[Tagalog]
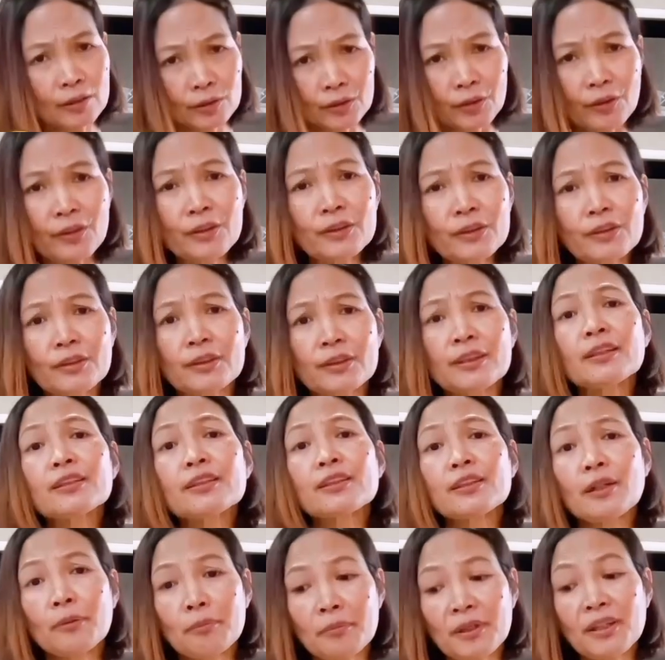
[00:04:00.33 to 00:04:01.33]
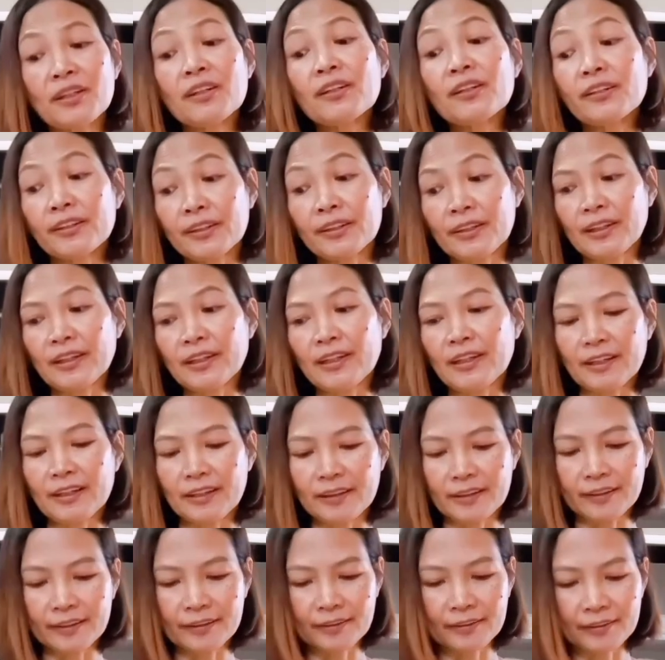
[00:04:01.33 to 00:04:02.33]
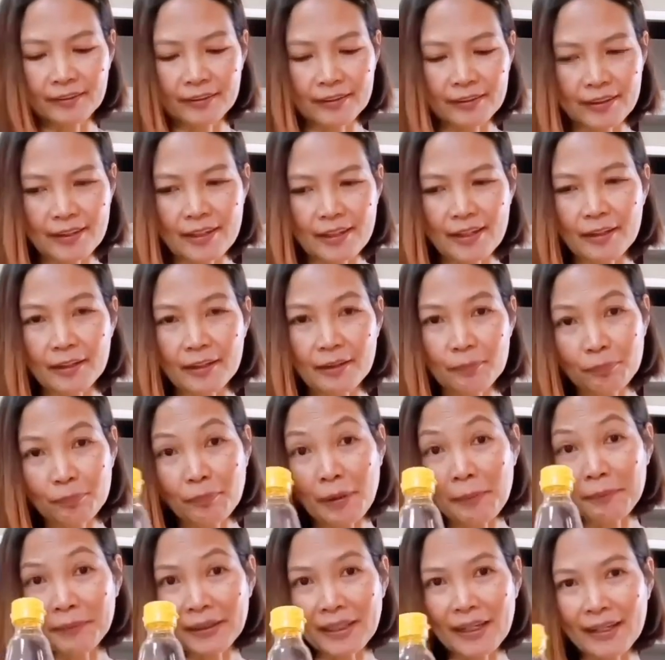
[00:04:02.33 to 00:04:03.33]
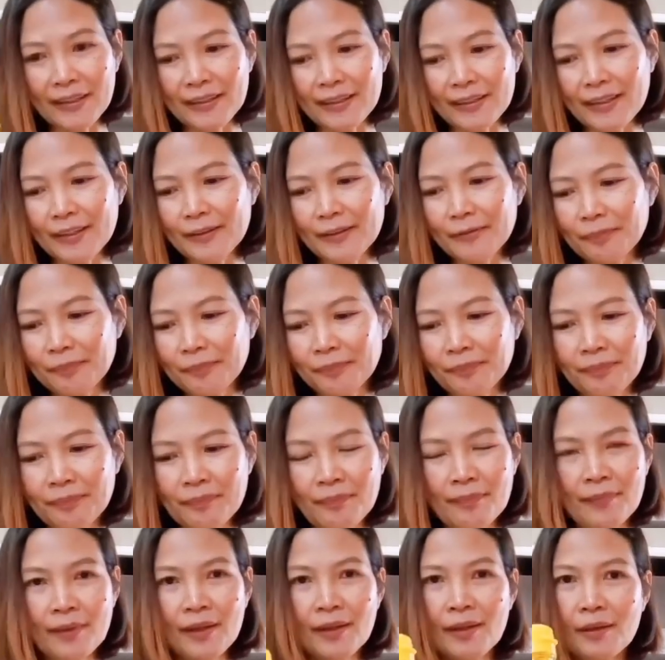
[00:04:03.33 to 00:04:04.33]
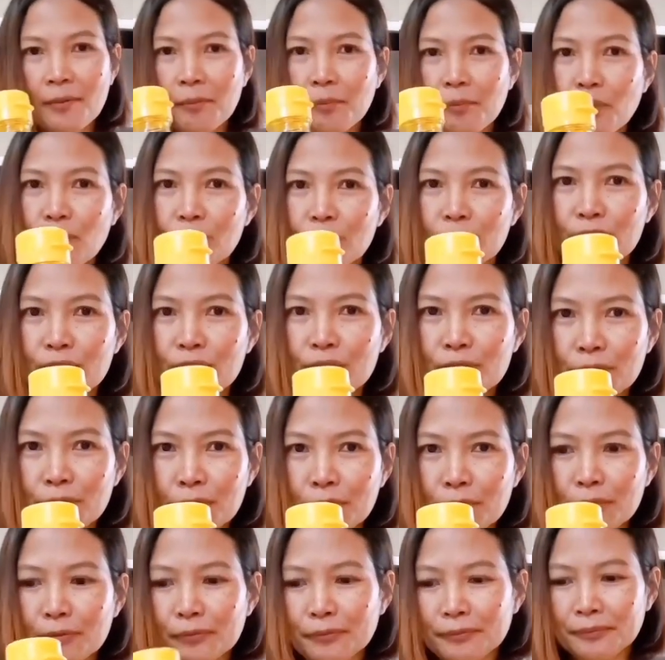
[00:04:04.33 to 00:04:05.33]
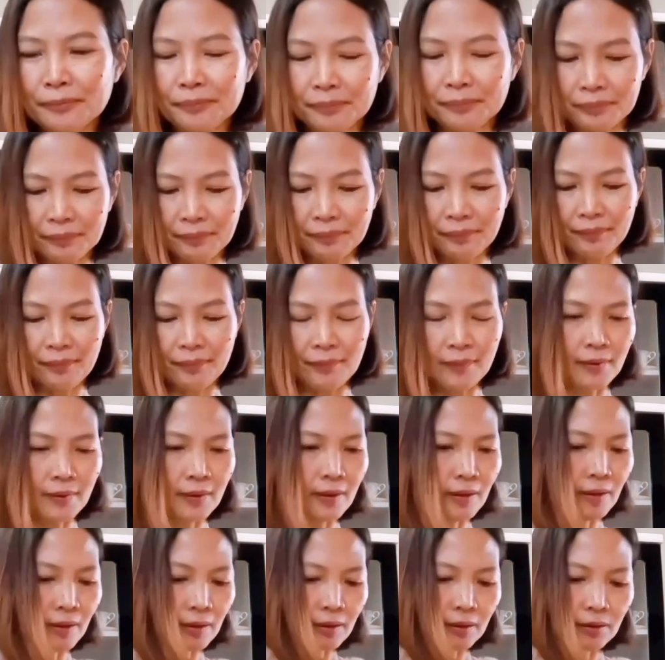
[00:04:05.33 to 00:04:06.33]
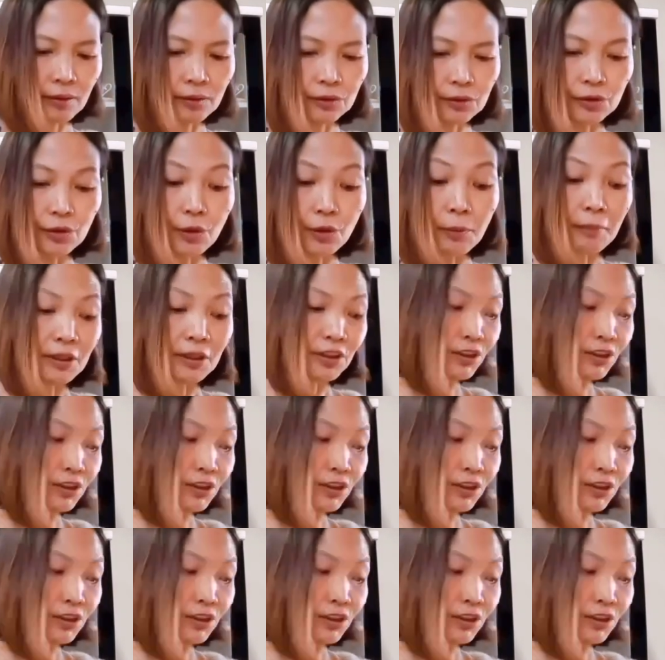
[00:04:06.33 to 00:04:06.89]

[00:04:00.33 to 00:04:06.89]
soy sauce at saka vinegar na lang. Yan. Mamaya yan. Ponzu. So, i